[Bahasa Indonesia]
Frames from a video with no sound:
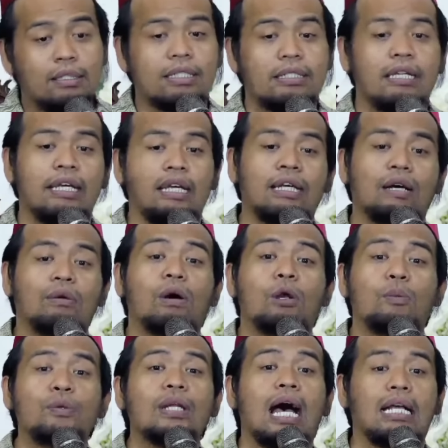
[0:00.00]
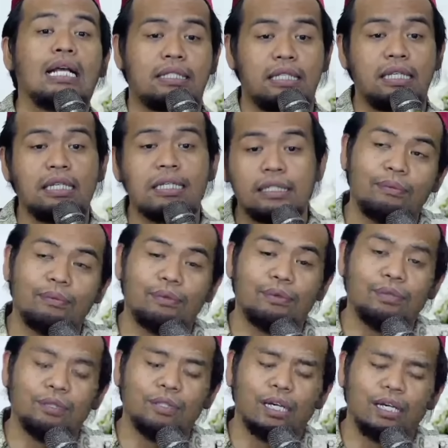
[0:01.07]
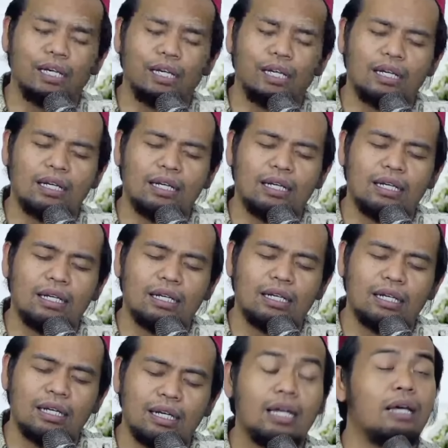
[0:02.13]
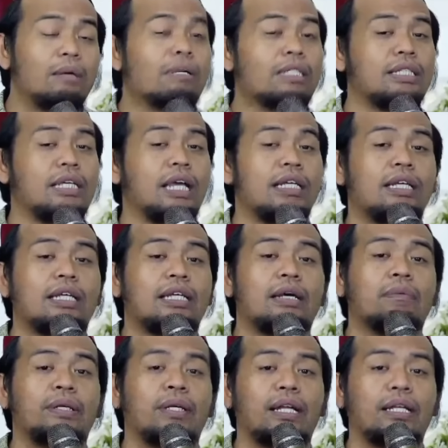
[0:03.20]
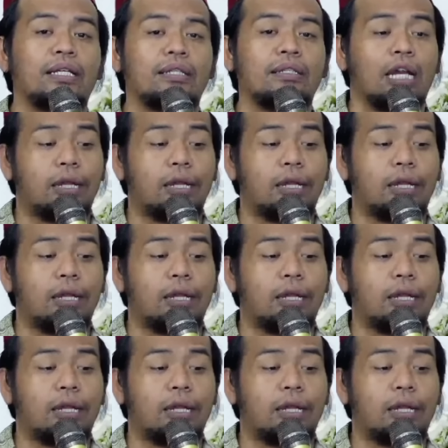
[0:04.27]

tes DNA walaupun hasilnya Alhamdulillah masih ada yang berani.